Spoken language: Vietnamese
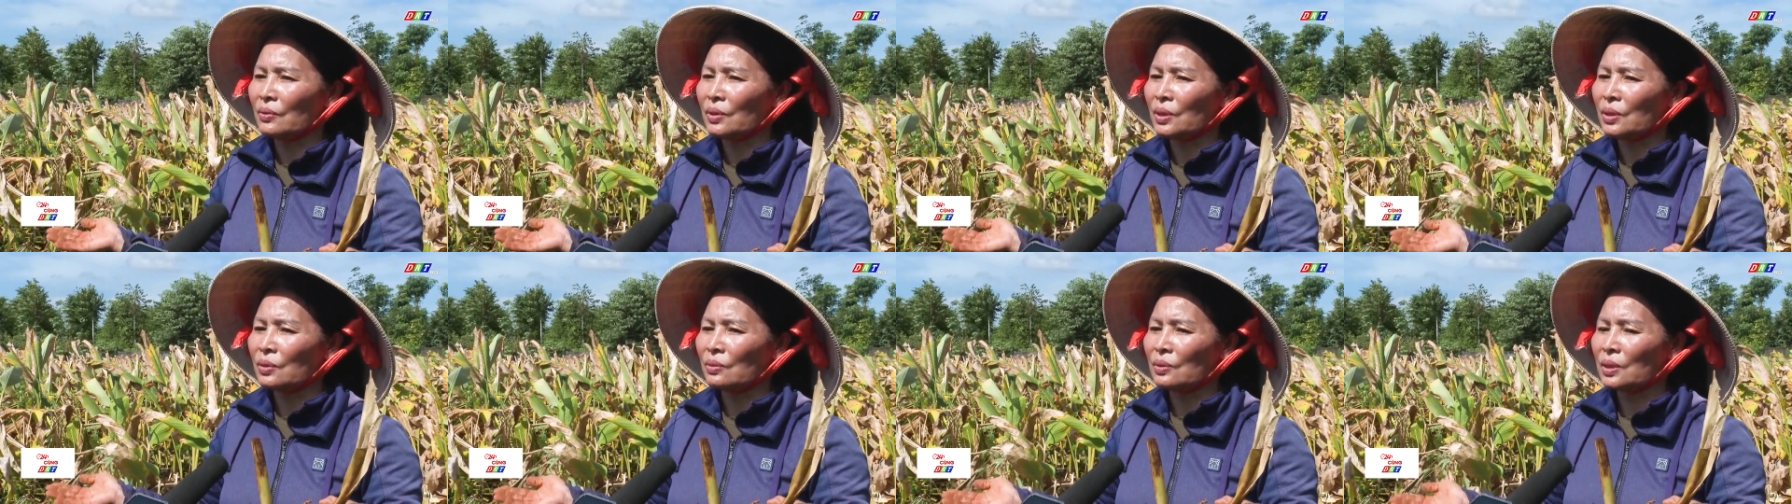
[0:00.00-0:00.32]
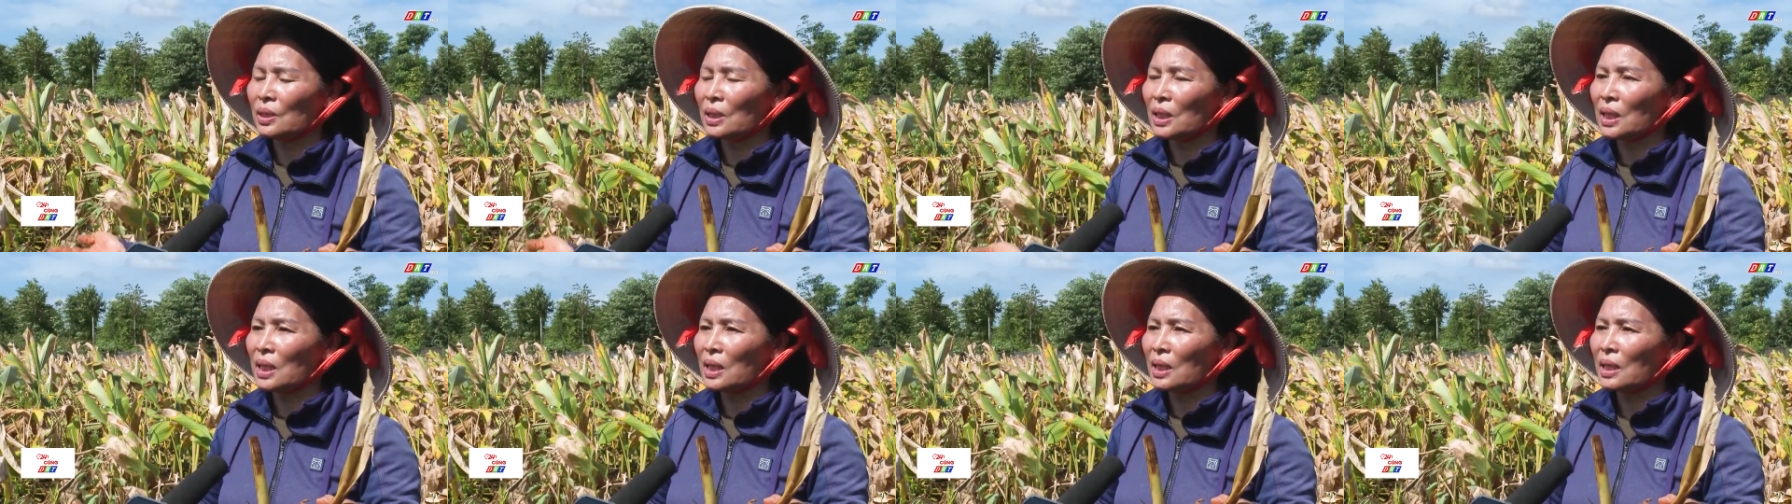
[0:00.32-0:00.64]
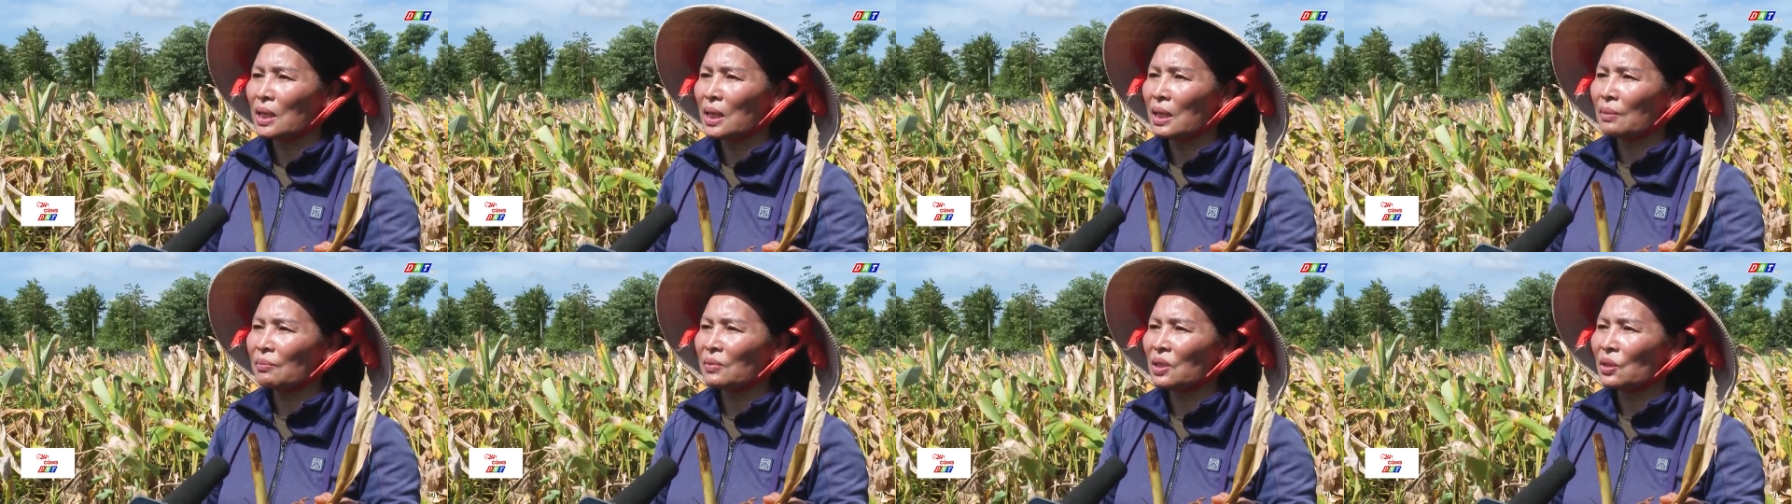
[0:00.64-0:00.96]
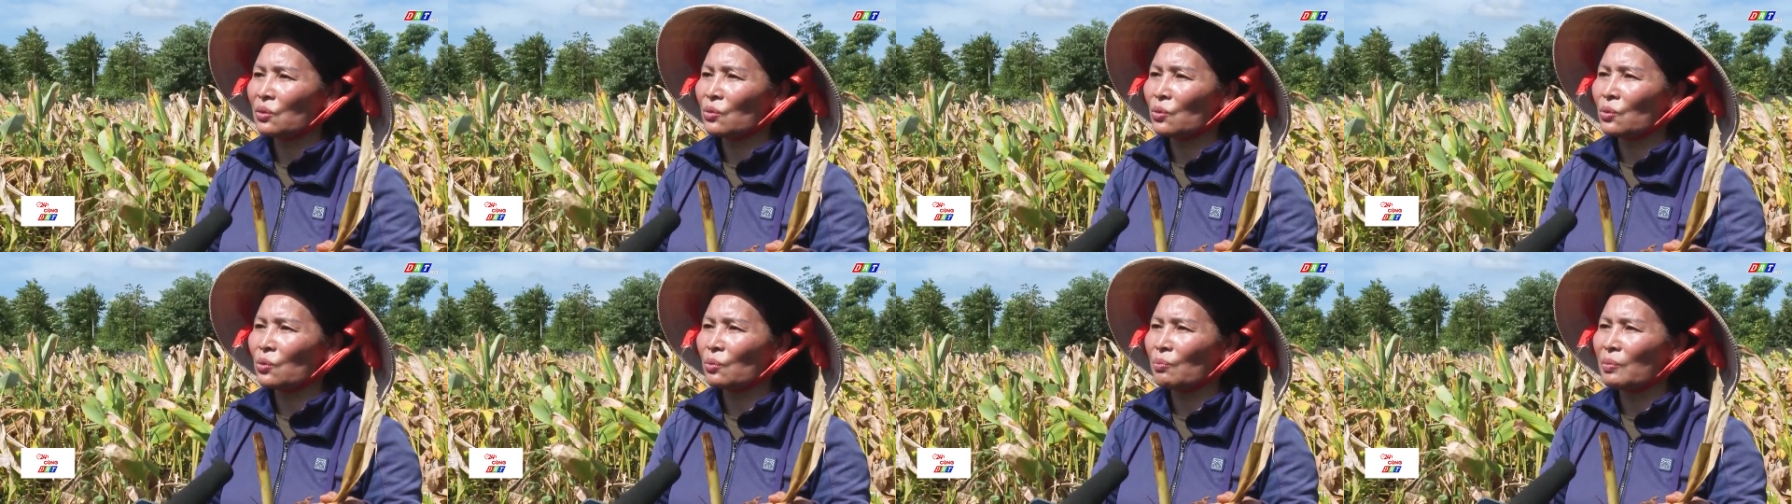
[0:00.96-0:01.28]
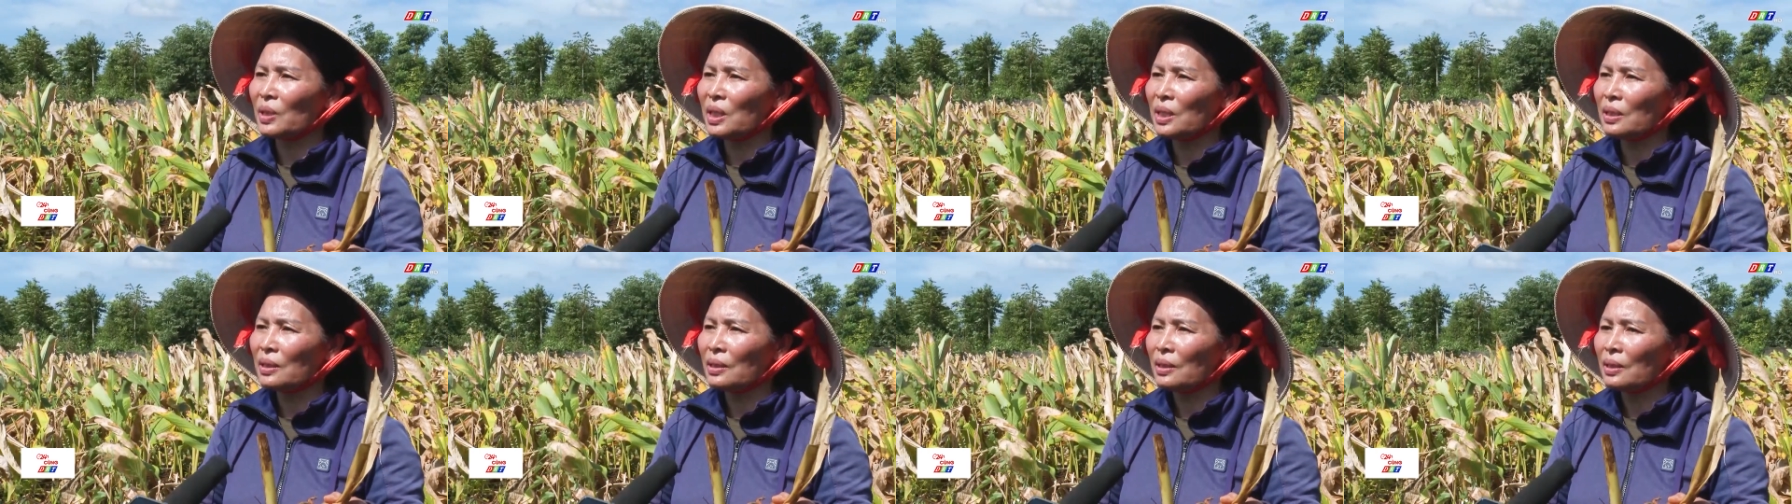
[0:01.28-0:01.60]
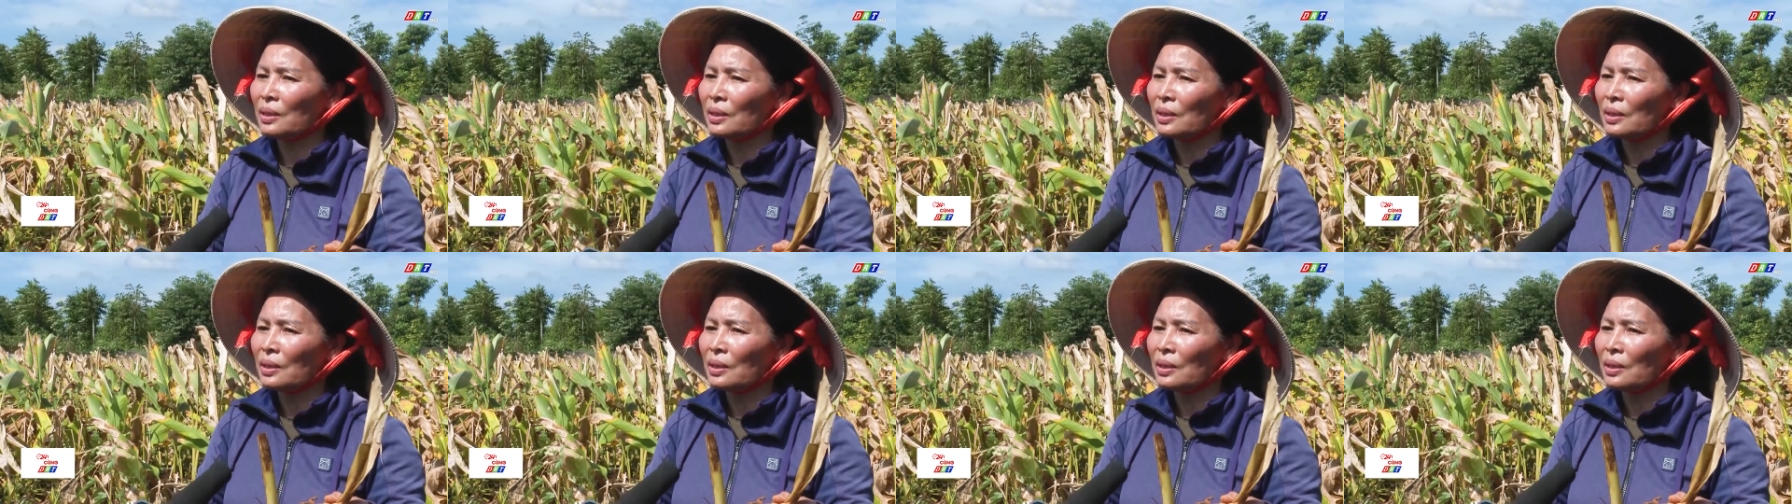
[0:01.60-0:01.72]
ví dụ như là hàm lượng curcumin